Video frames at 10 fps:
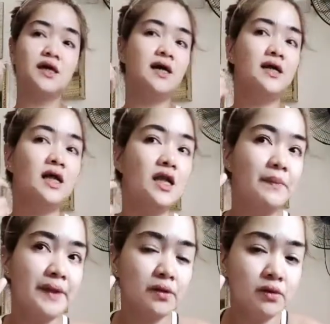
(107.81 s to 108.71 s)

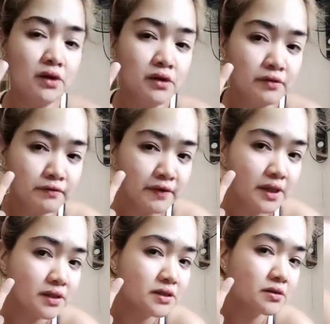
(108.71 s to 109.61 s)
Pilalapit ko lang yung
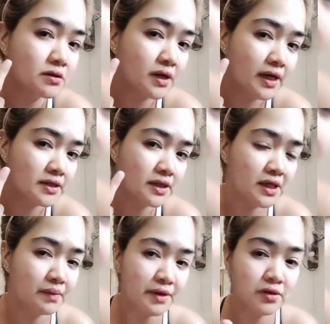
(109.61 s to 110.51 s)
face ko, guys. Ang
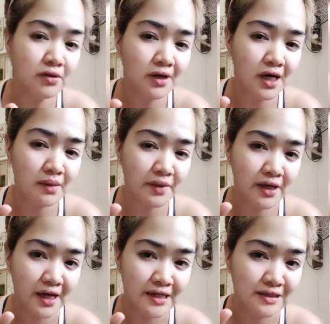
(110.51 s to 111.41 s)
gamit kong
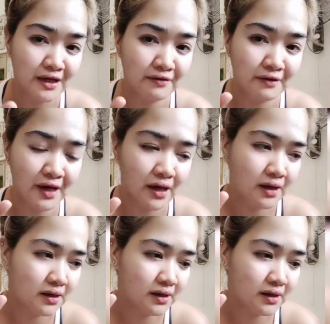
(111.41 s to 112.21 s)
camera is ah,